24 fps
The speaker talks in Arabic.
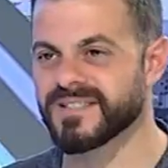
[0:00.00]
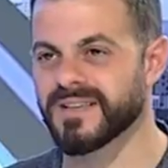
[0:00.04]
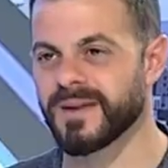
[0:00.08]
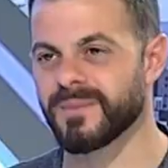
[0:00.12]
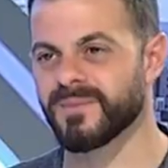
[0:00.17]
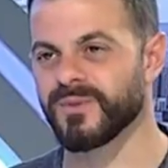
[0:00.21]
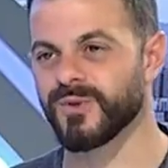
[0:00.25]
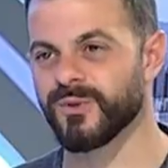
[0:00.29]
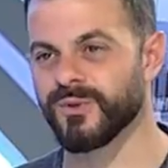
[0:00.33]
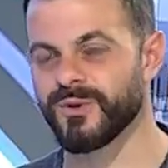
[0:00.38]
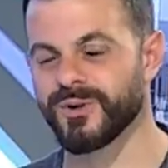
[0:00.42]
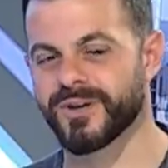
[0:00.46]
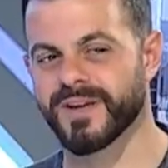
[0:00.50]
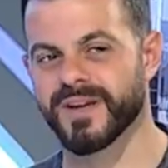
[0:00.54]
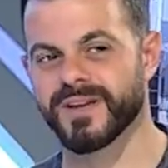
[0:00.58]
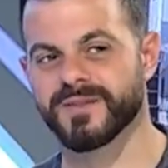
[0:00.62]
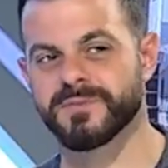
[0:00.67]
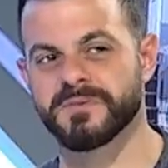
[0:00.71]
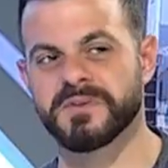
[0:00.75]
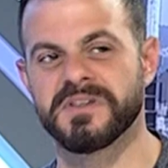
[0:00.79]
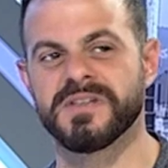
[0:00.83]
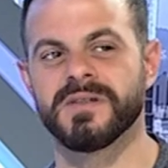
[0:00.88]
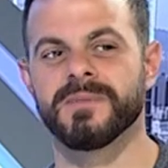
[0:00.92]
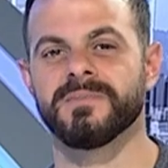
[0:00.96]
عم بيقولوا كان
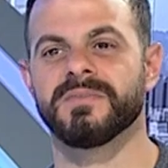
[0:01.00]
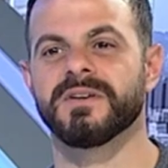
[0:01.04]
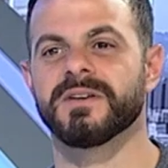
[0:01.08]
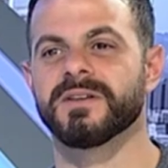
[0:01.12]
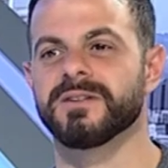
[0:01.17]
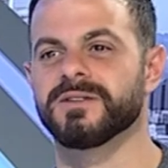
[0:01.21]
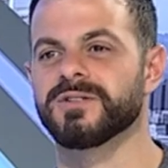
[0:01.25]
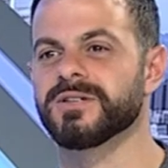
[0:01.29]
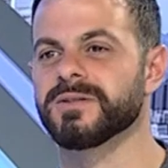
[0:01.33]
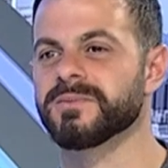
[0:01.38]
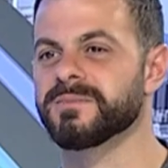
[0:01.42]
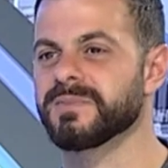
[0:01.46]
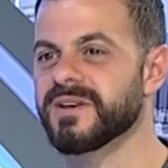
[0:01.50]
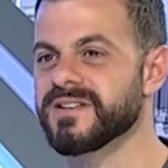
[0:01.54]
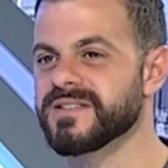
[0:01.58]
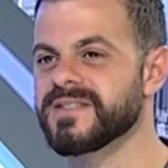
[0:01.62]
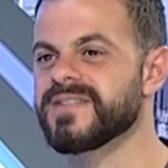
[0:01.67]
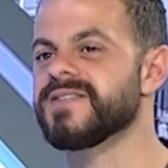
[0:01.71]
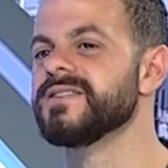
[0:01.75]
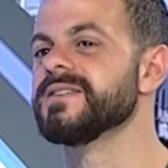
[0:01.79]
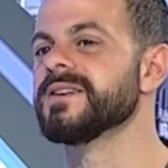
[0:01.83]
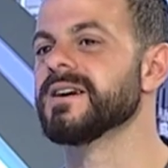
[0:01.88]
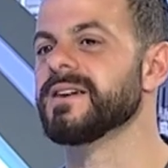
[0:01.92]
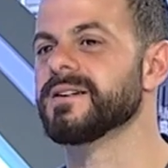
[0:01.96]
في يمكن شي 8
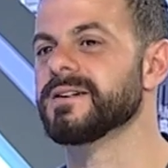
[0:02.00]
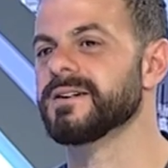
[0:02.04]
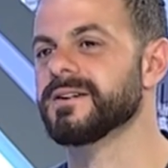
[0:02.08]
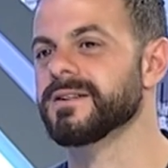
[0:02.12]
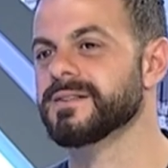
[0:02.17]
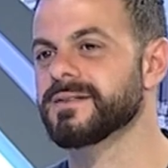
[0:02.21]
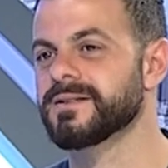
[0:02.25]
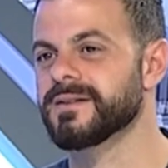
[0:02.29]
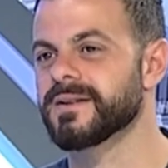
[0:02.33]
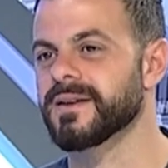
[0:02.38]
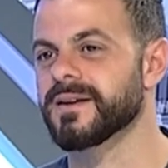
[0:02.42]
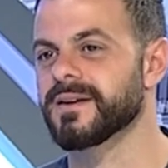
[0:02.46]
سيارات